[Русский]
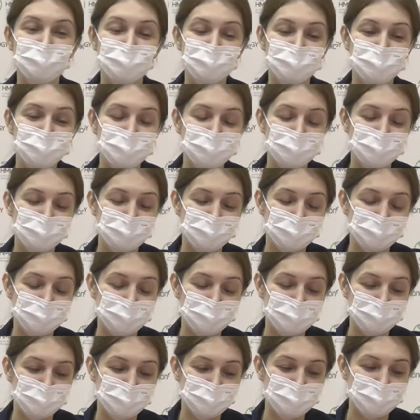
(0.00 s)

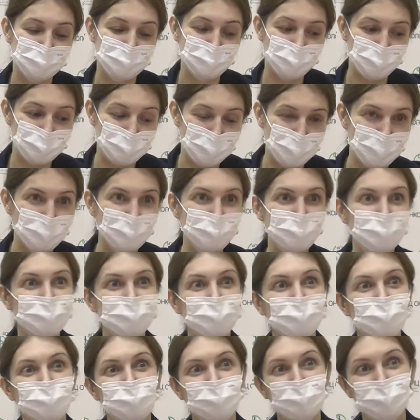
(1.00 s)
а, лечения, не
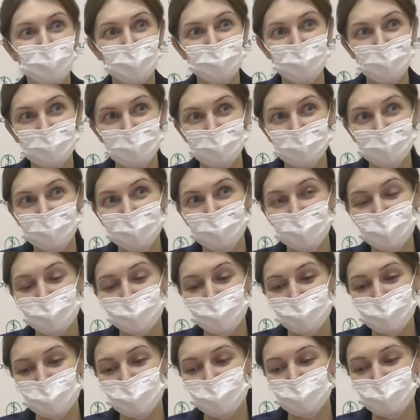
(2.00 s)
только методы
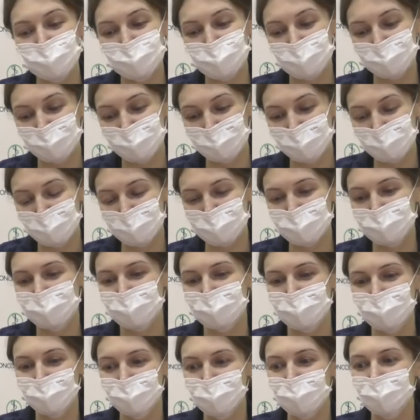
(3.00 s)
возможности профилактики,
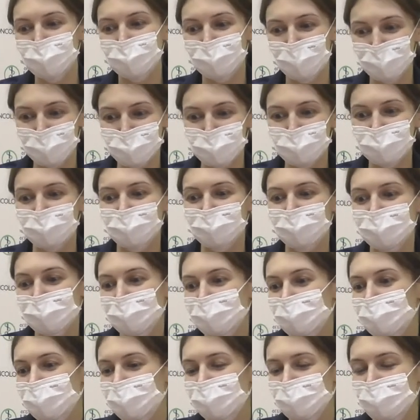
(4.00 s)
но и также какие-то
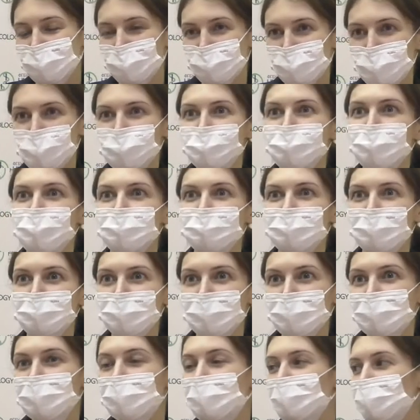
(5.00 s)
организационные
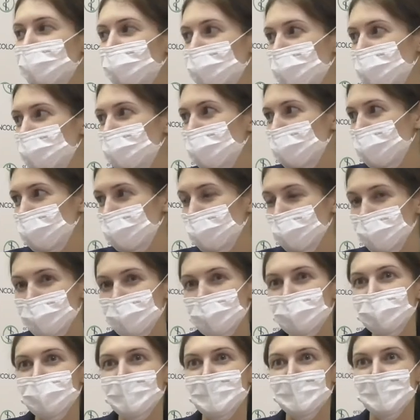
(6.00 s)
моменты, которые
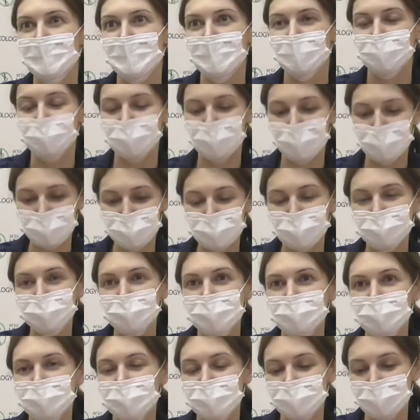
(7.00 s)
происходят в нашем
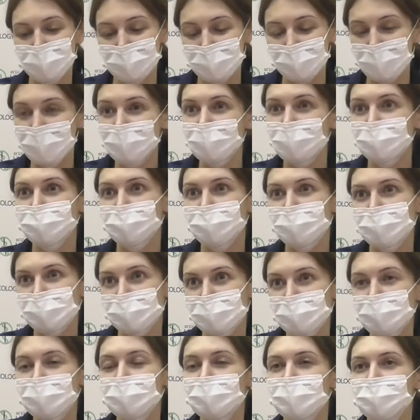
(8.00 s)
Национальном
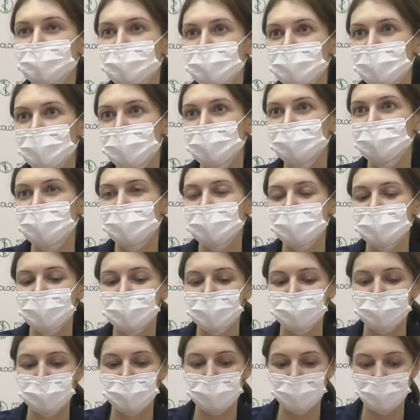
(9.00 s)
медицинском
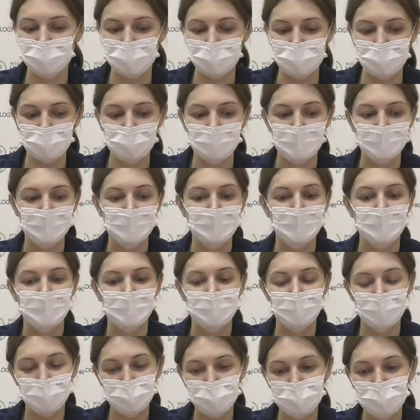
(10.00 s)
исследовательском центре
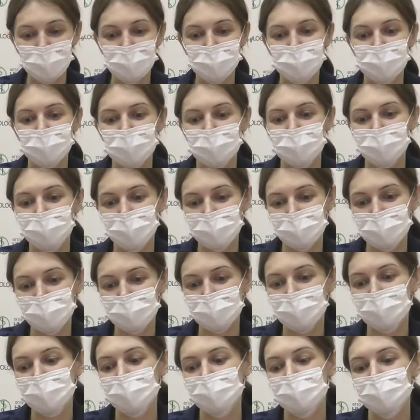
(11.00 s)
имени
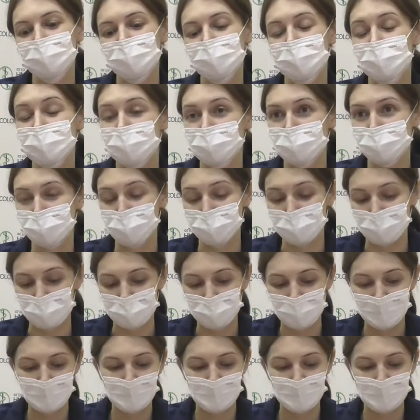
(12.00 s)
профессора Петрова.